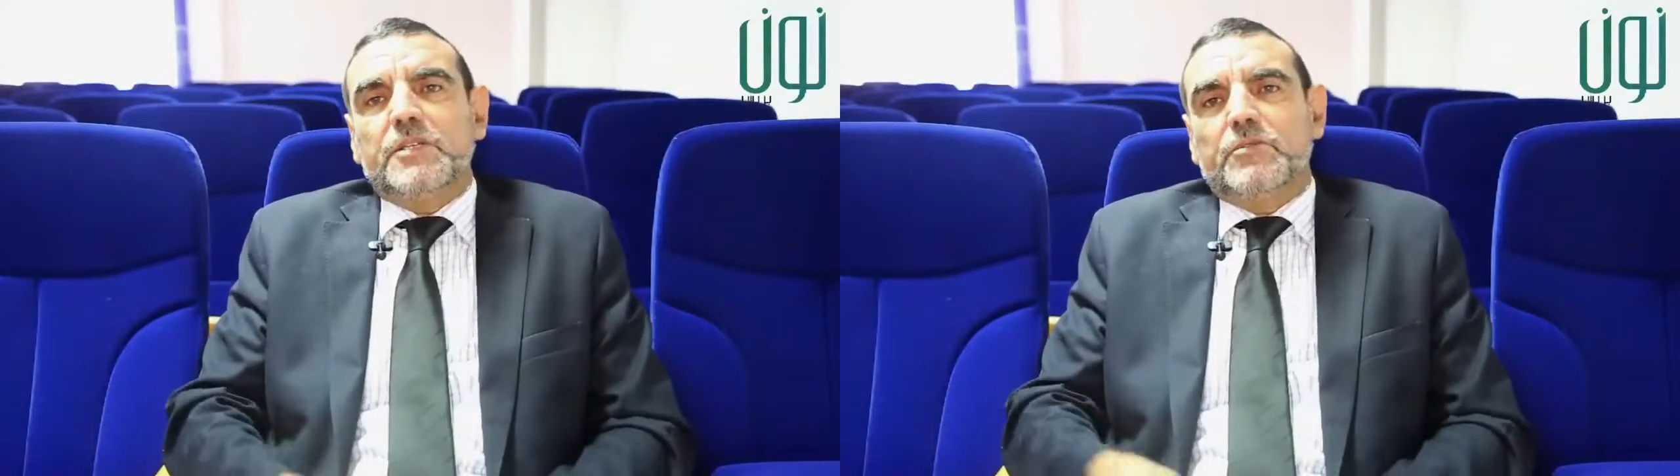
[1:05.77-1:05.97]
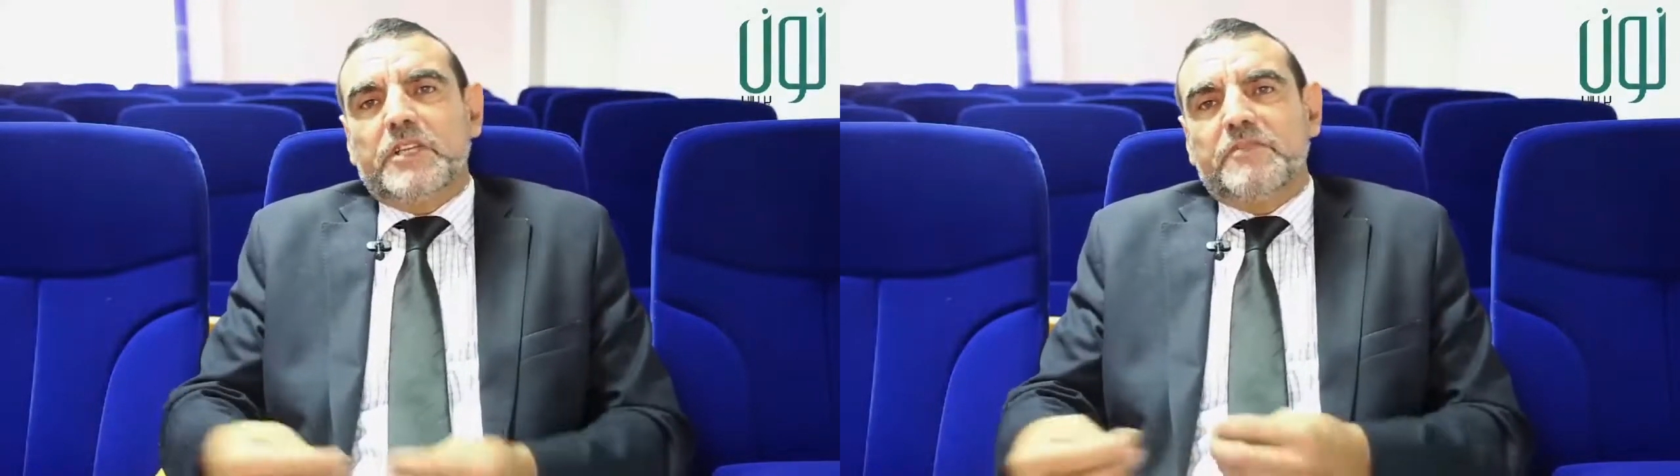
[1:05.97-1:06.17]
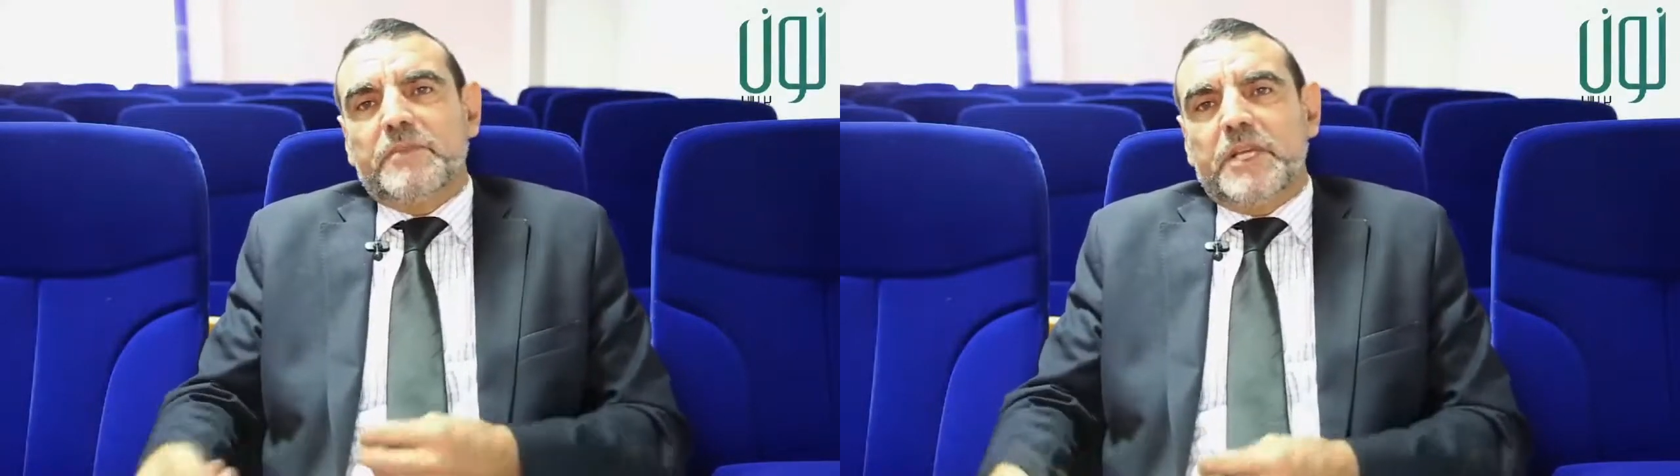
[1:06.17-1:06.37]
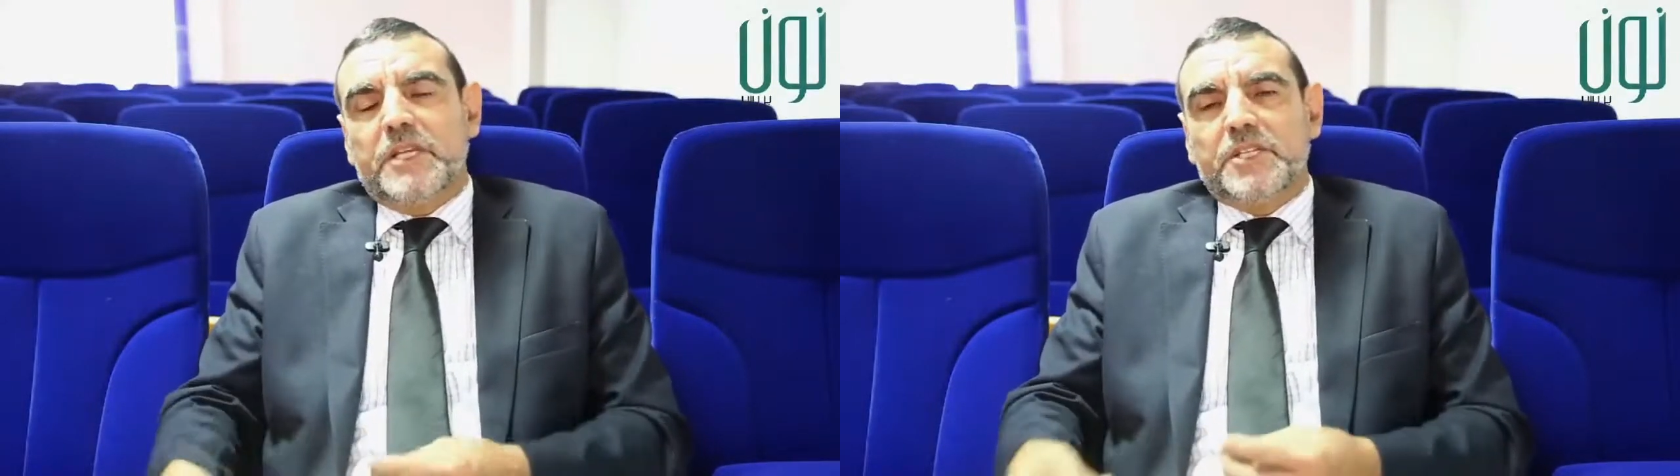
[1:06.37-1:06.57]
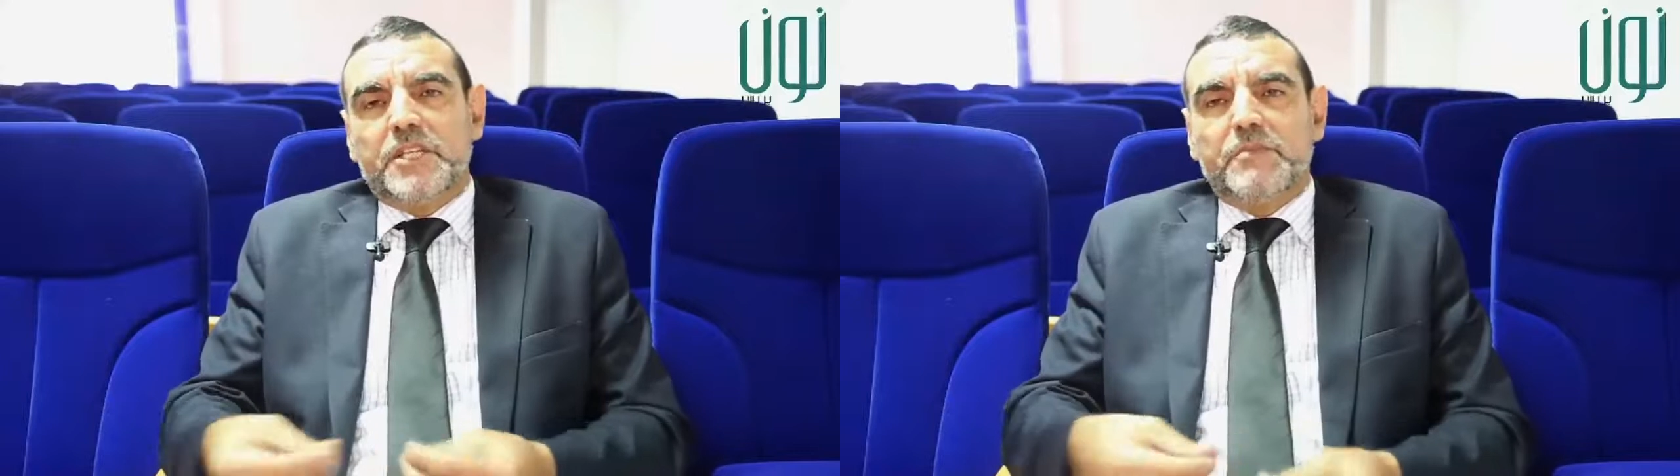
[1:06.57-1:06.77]
يضاف
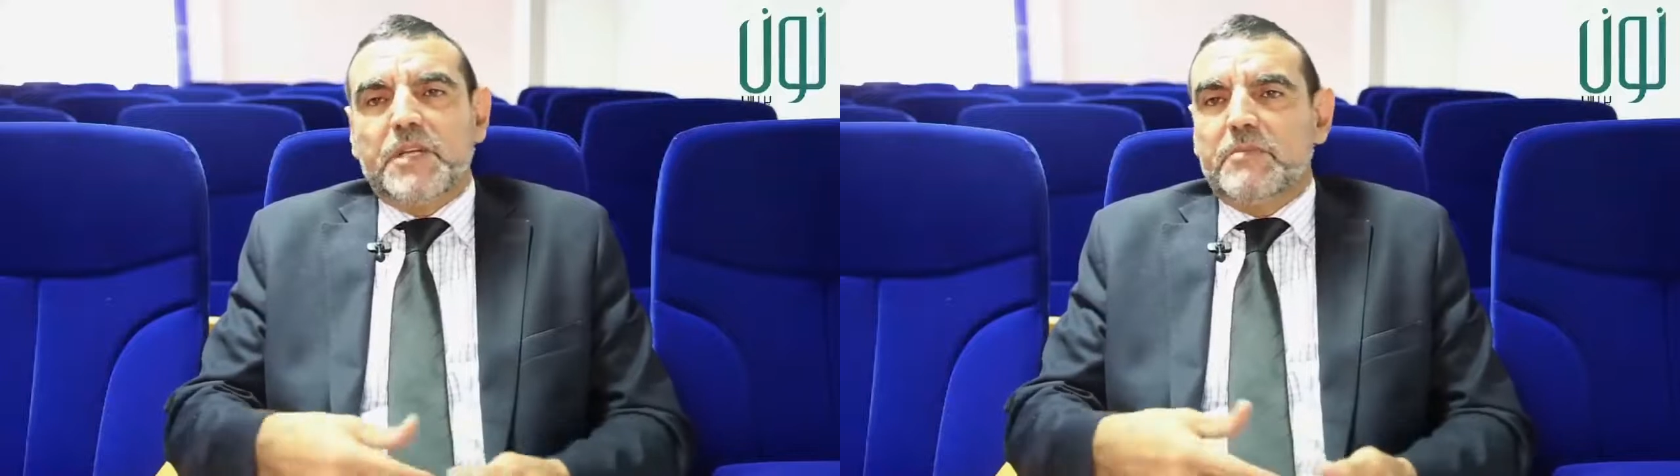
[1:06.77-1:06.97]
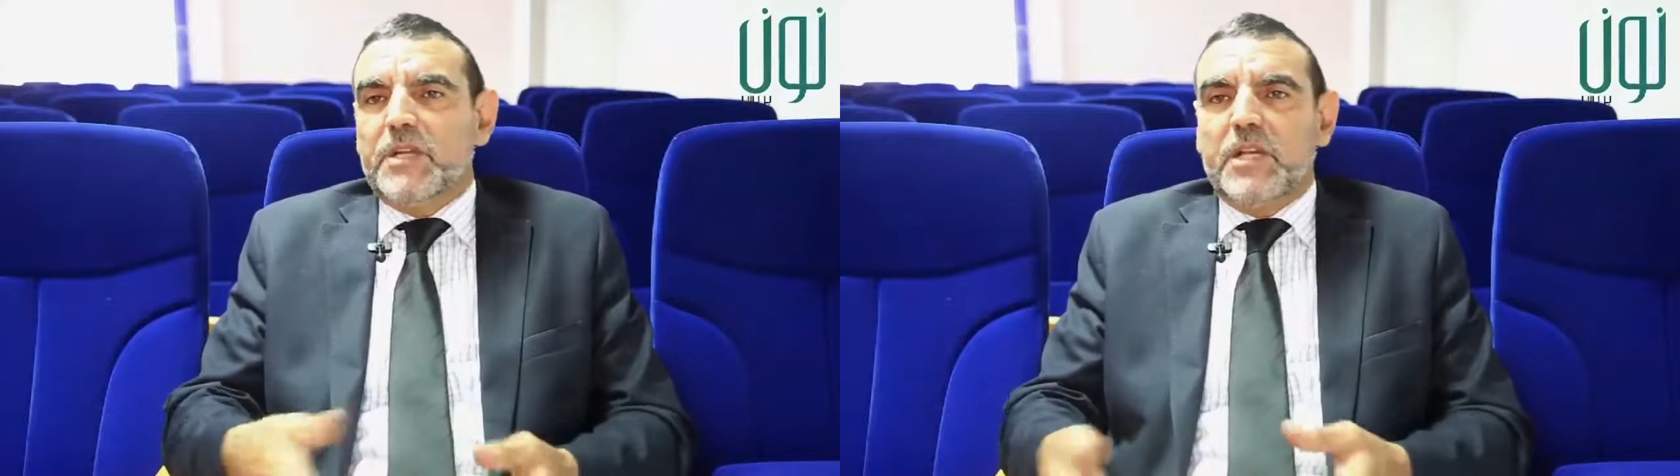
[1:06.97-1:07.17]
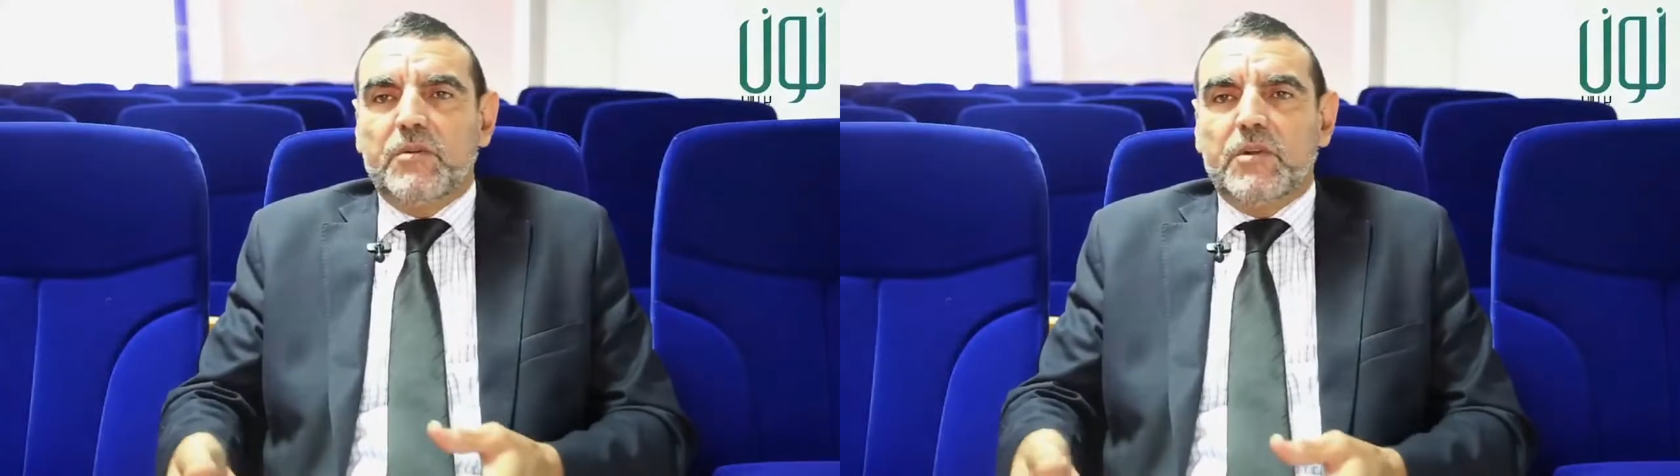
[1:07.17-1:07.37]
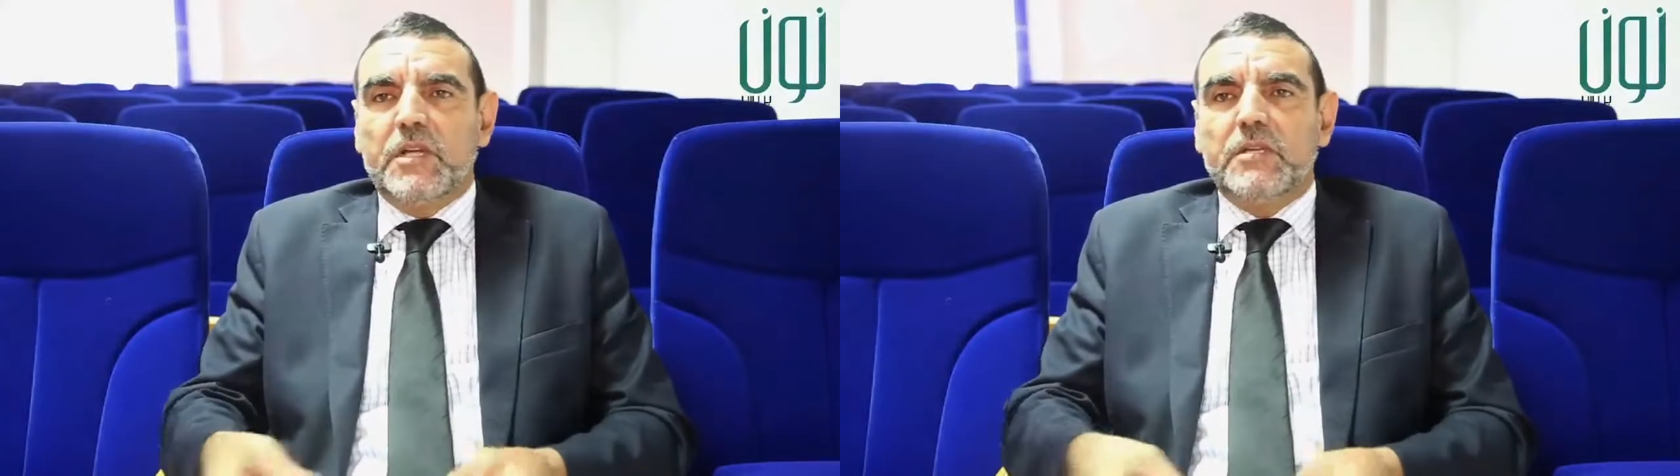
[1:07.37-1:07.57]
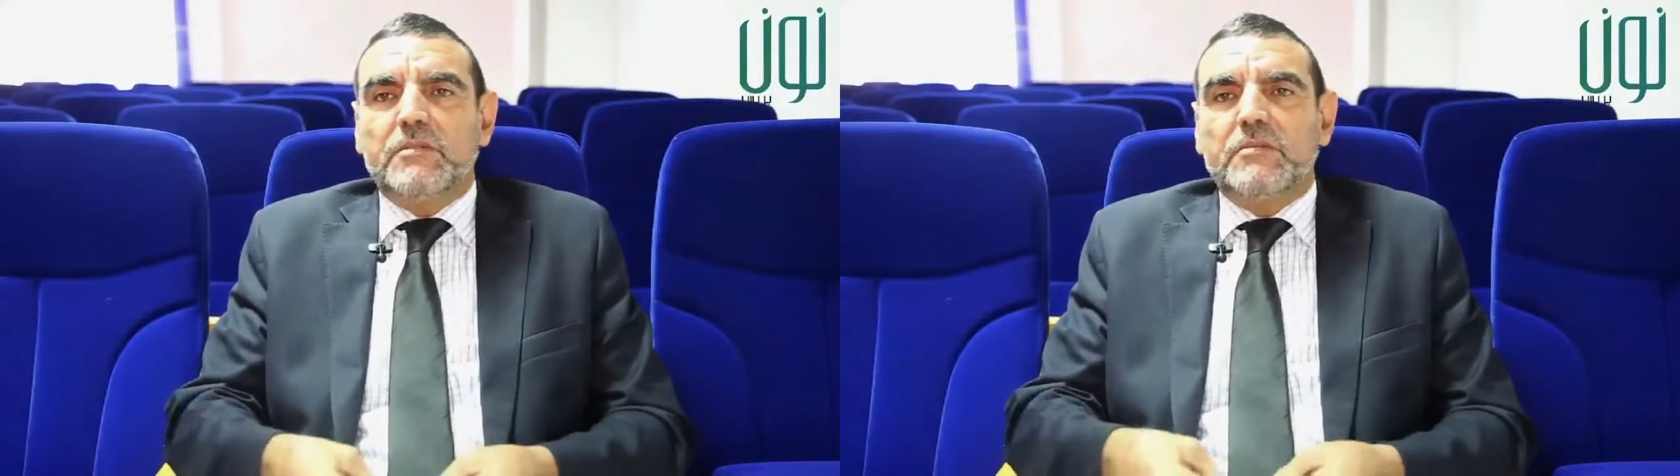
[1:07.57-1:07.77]
معه شيء من الملح او لا